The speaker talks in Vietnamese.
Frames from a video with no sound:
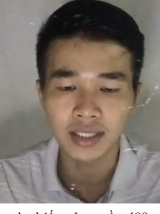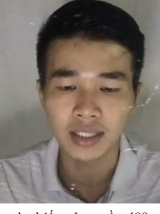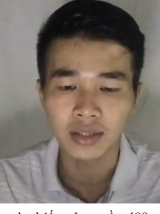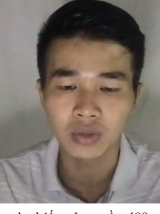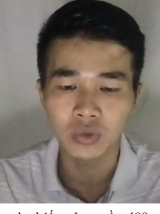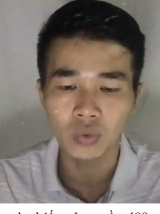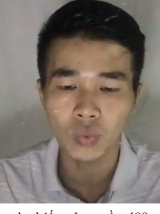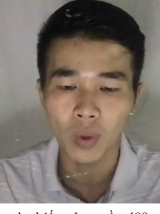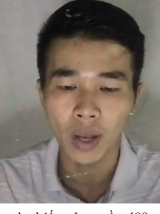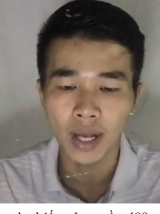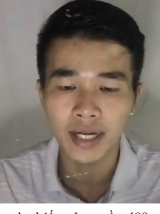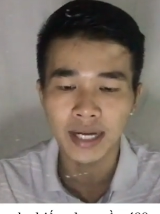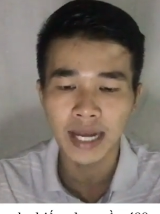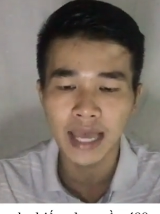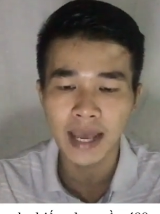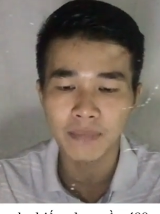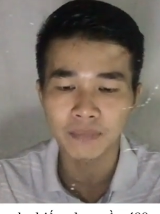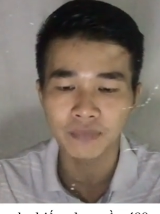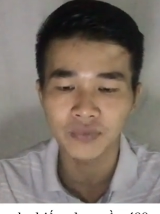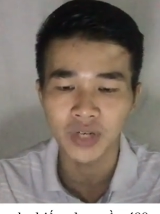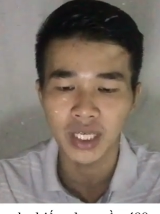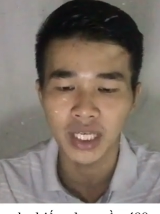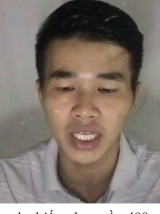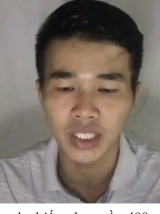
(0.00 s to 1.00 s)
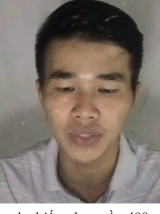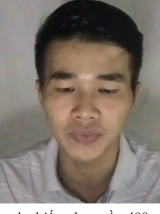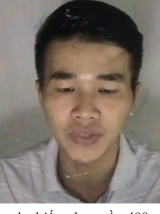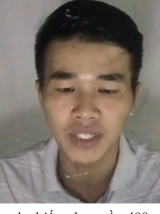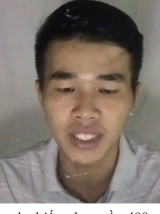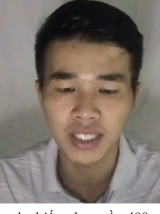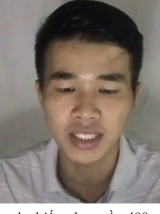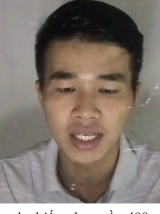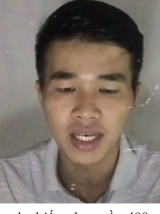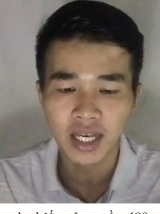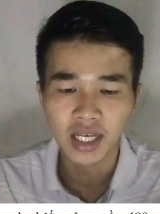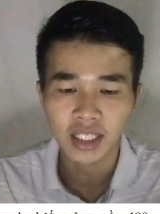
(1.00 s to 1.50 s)
tỉnh Quảng Nam về hành
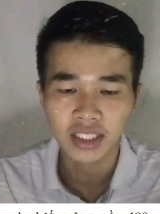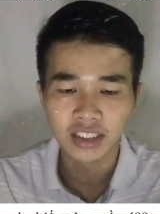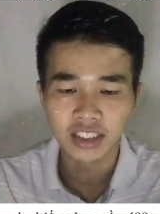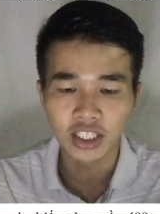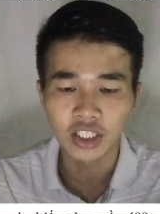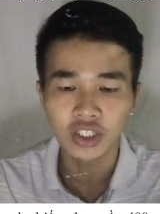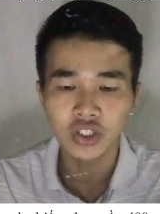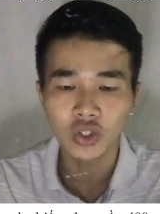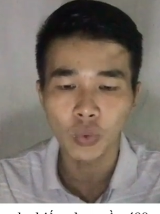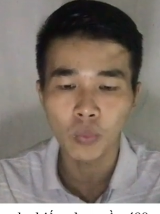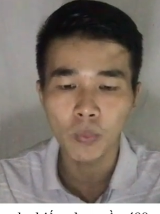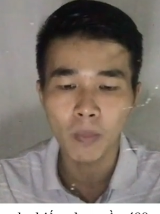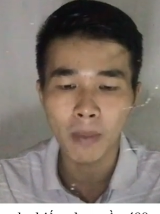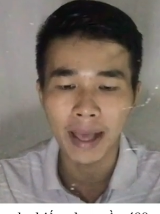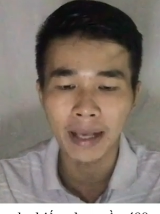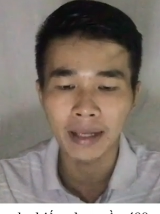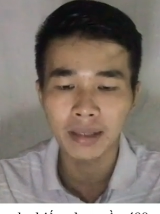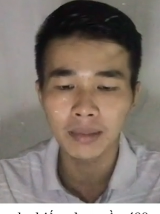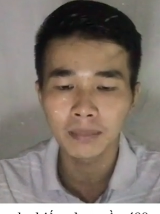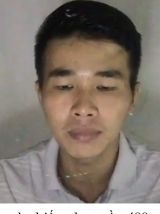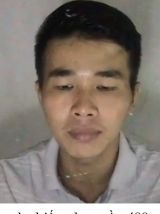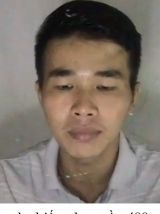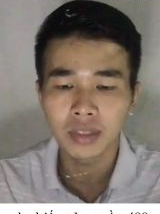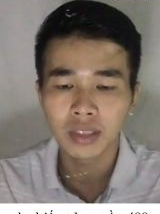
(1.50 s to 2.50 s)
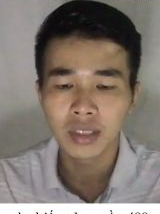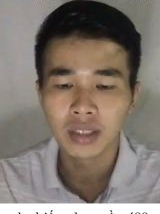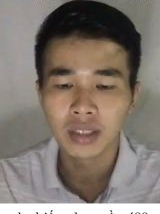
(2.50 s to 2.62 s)
vi sử dụng mạng